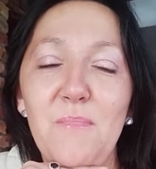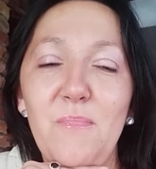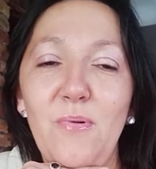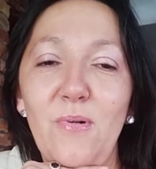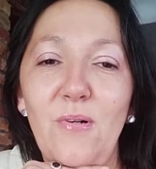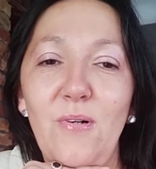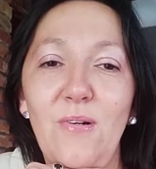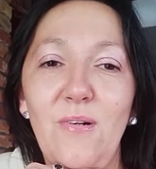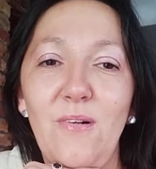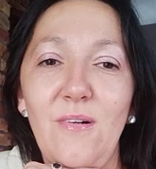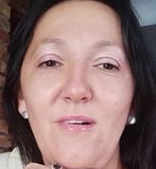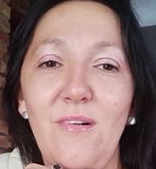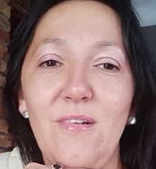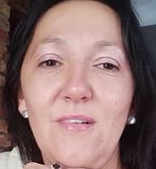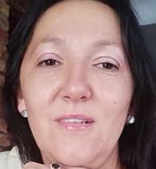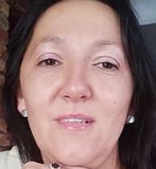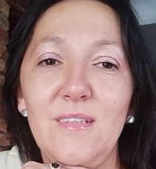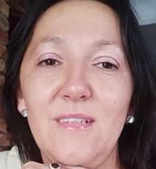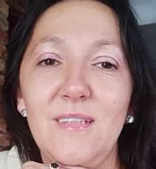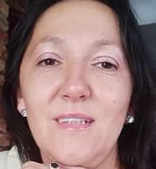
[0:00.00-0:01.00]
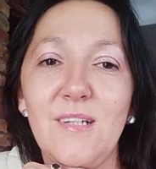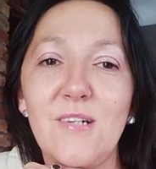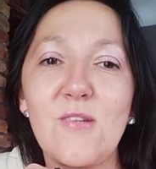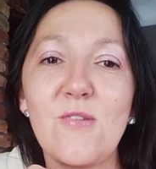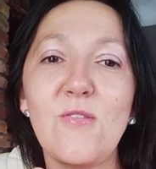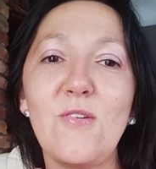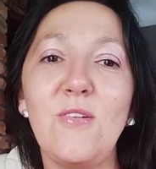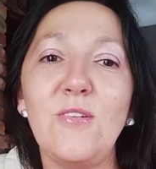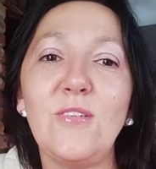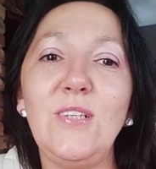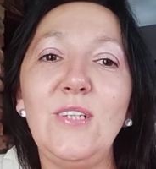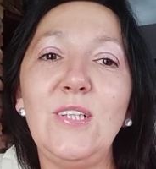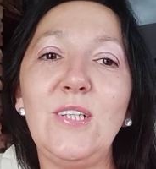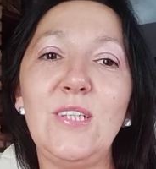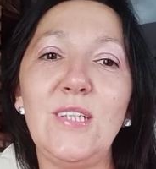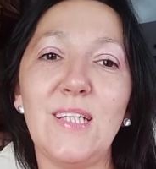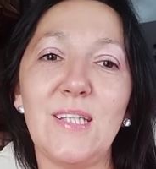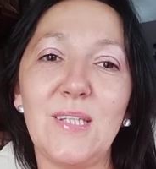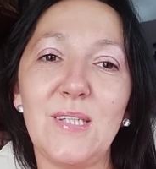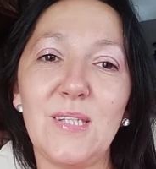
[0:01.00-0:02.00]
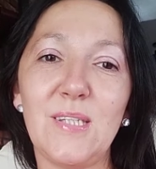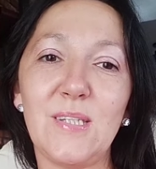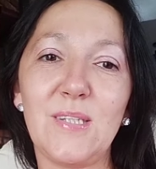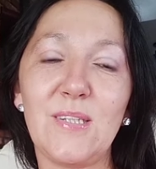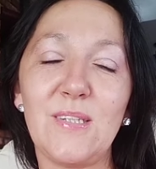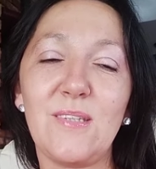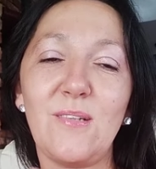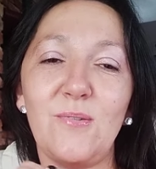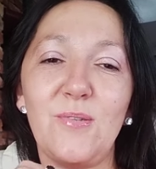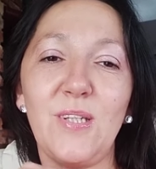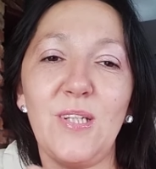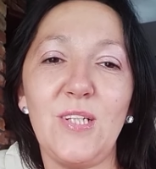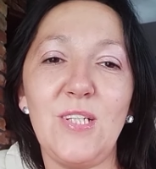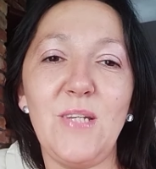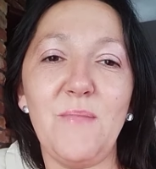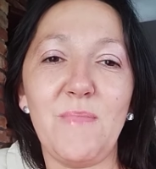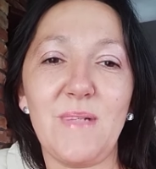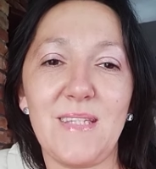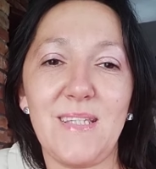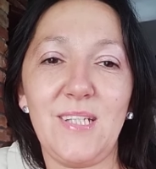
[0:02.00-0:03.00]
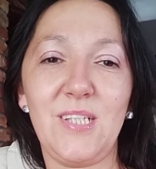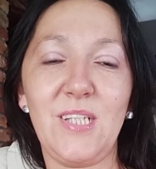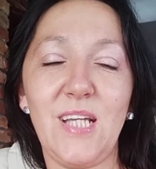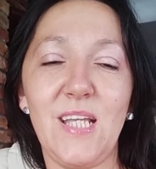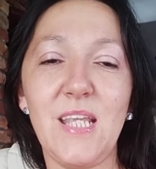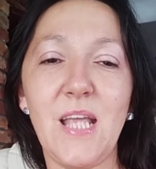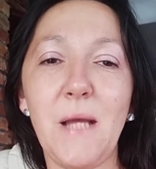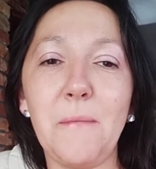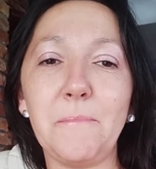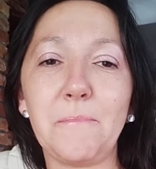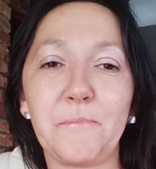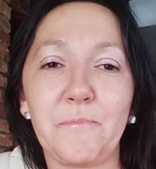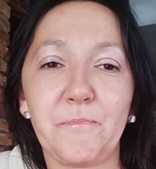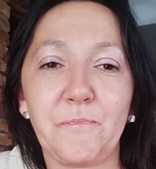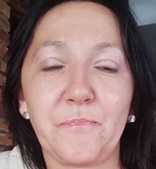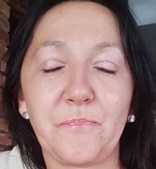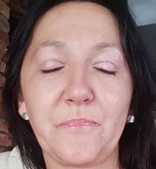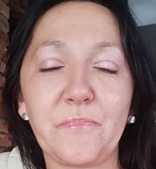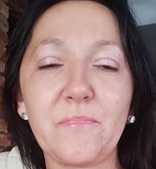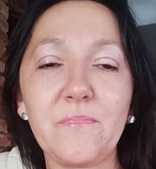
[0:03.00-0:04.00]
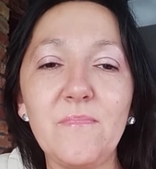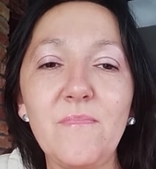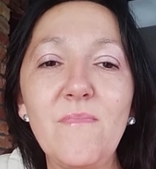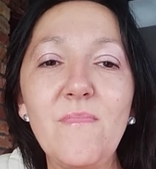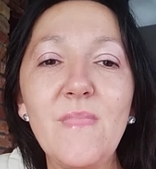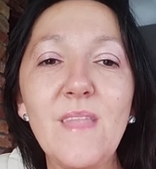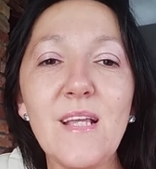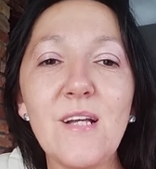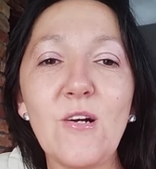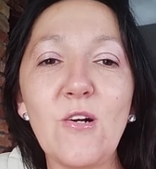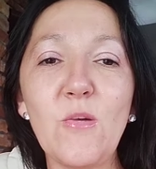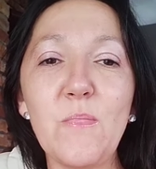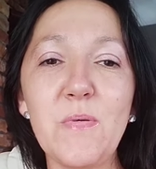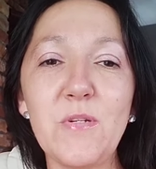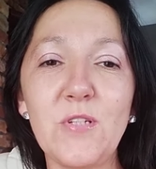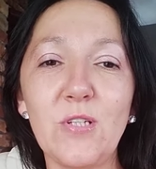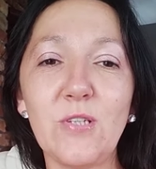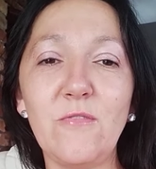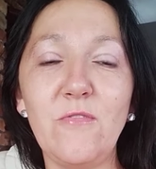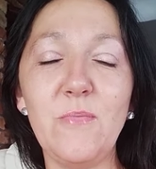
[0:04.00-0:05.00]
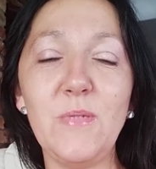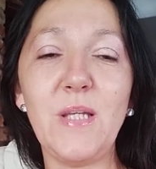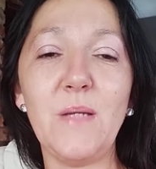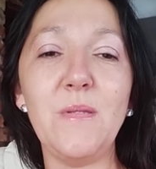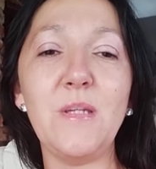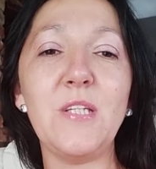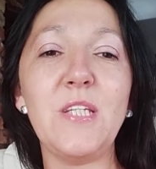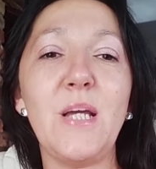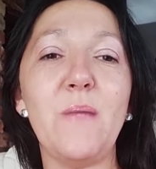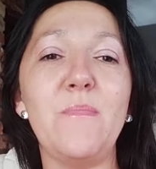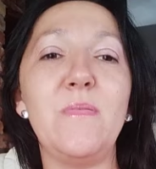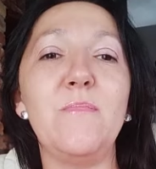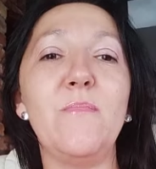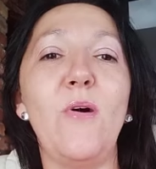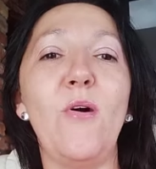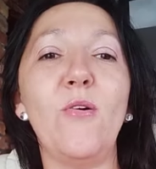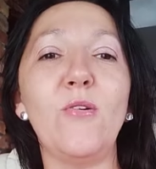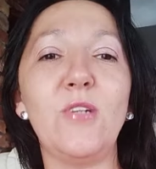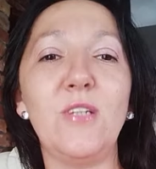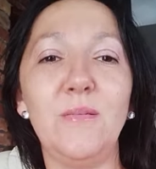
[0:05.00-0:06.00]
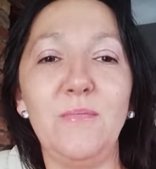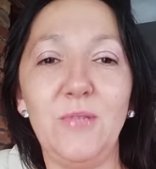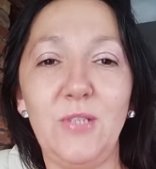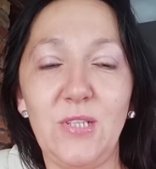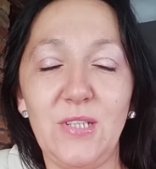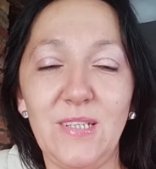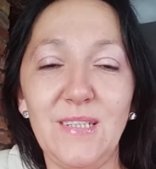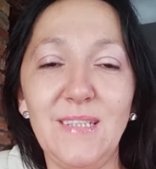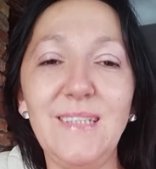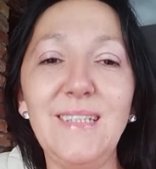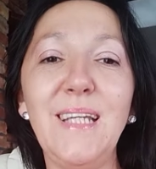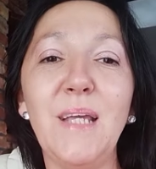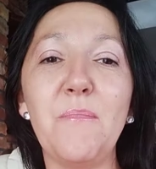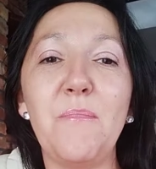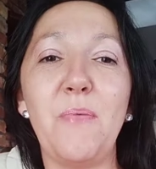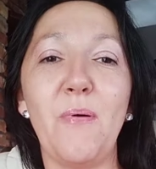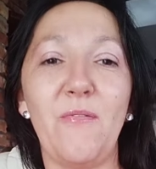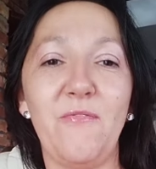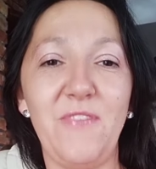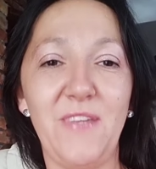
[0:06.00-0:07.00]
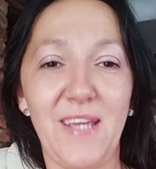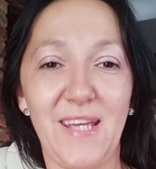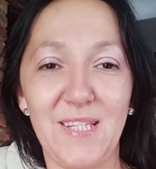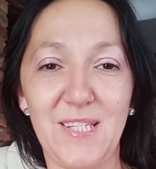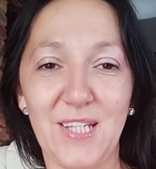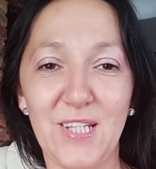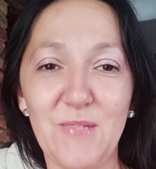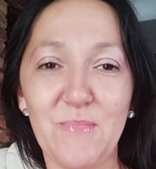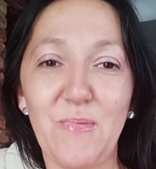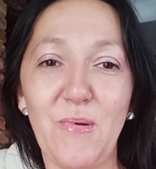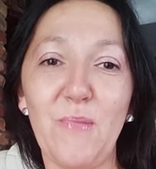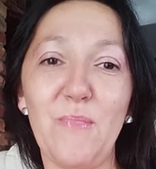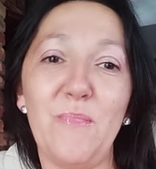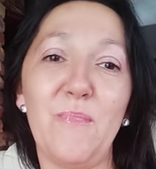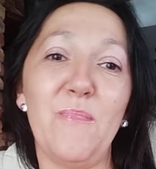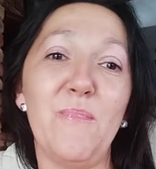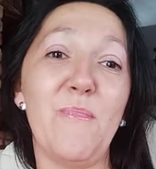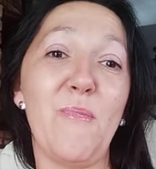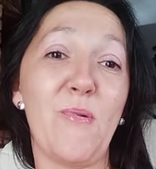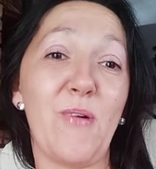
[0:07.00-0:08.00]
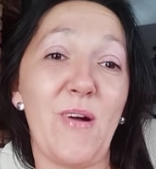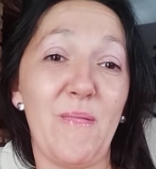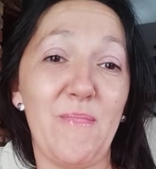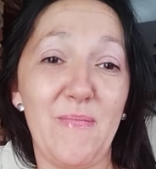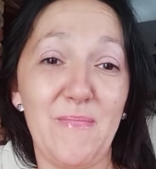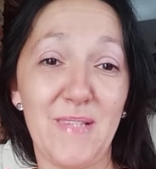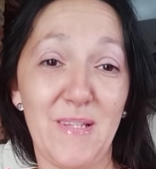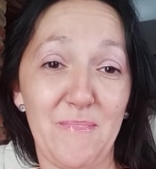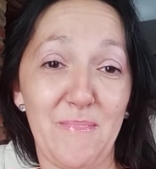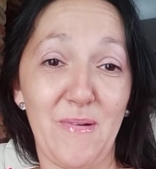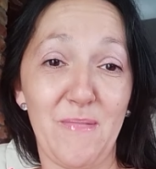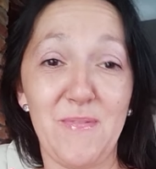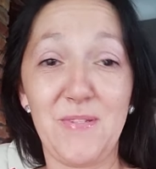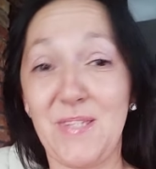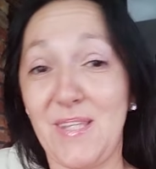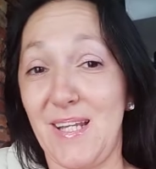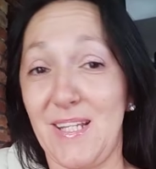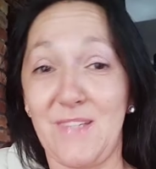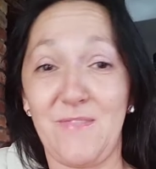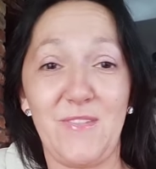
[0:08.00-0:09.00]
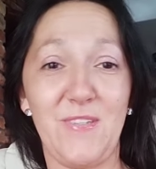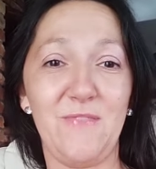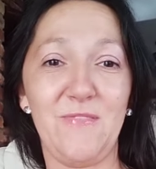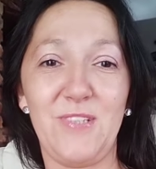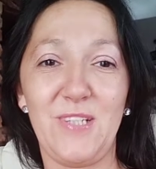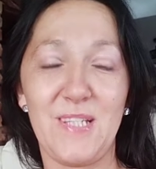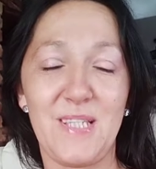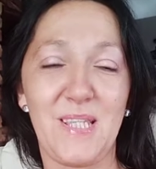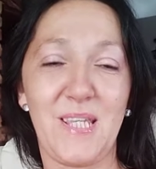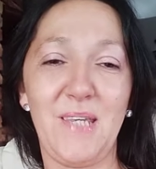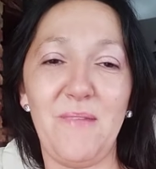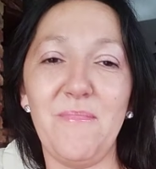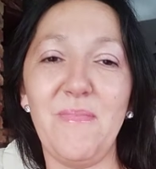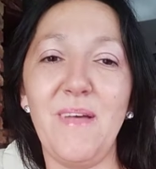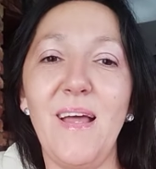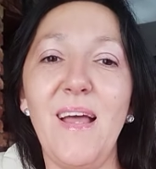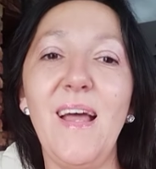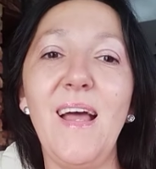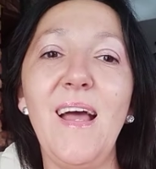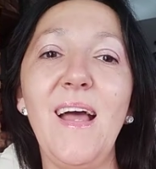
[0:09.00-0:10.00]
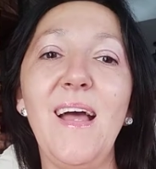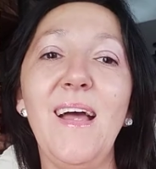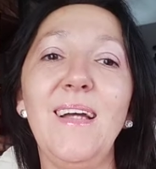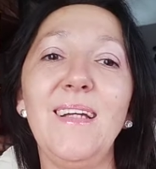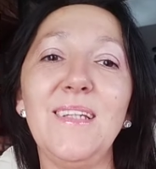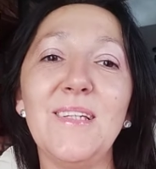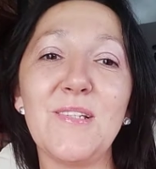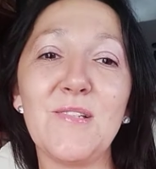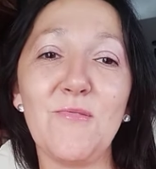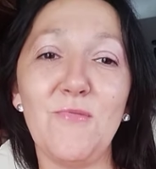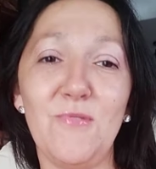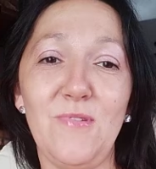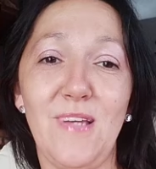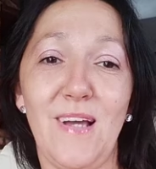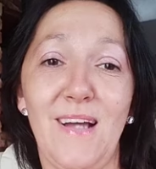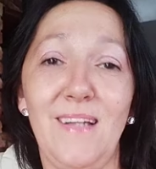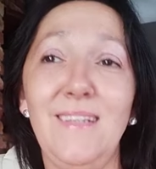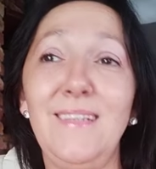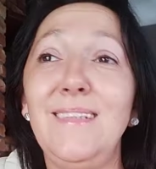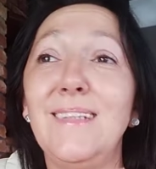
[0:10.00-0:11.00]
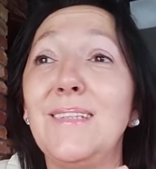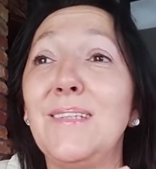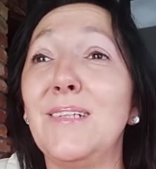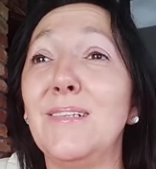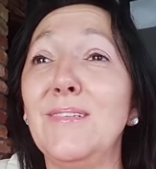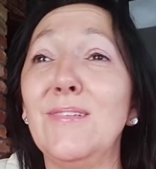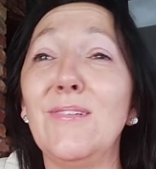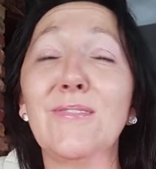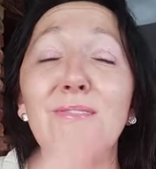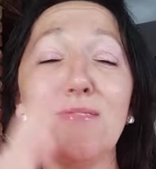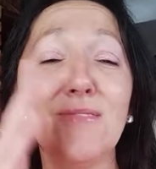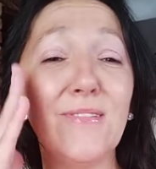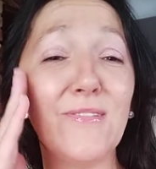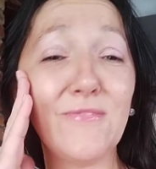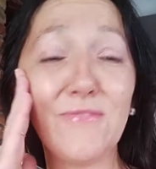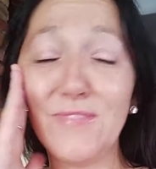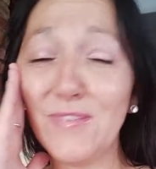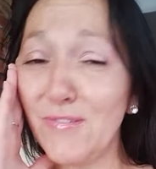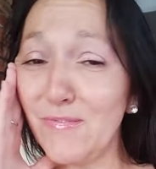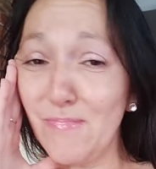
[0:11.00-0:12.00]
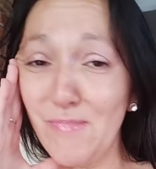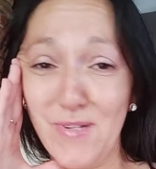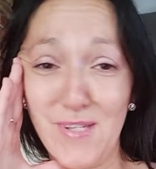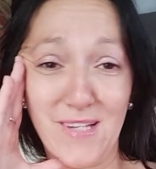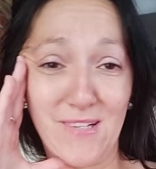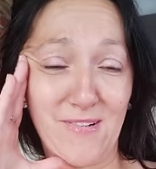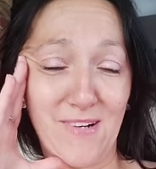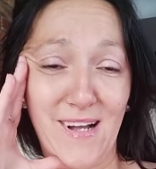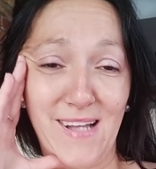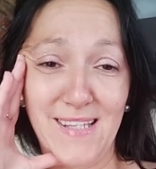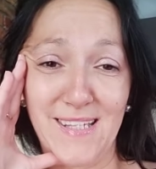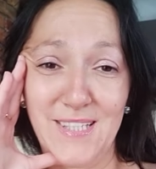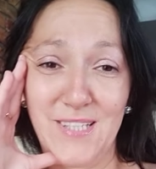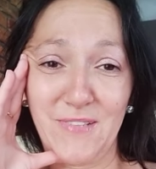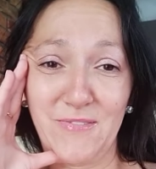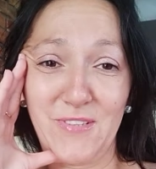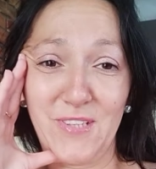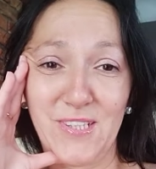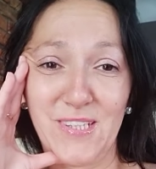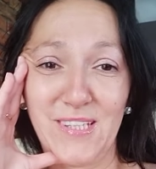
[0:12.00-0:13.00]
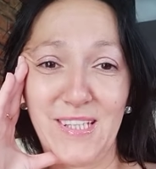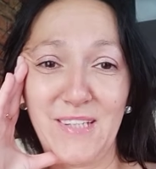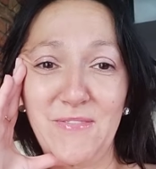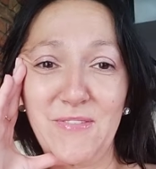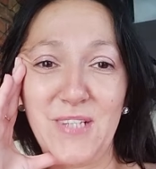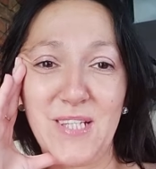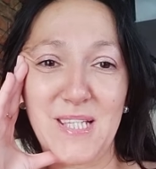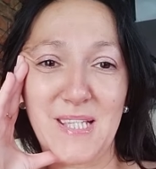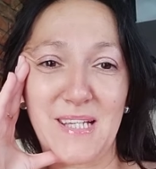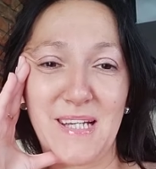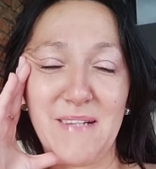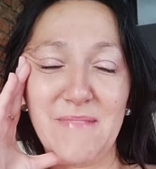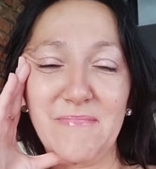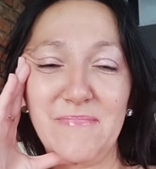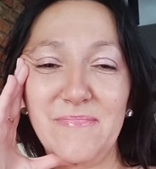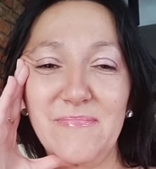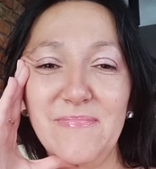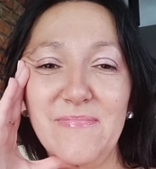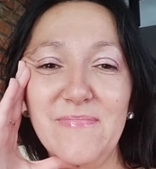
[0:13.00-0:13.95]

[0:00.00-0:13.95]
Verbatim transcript: Bo y, chronologicznie to też nie ma znaczenia, kogo pierwszego wymienia. Nie chciałabym o kimś nie powiedzieć, bo mogłabym zapomnieć teraz w tym wszystkim. I Zunia, i nie ty, no, no, no moje kochane dziewczynki, wszystkie.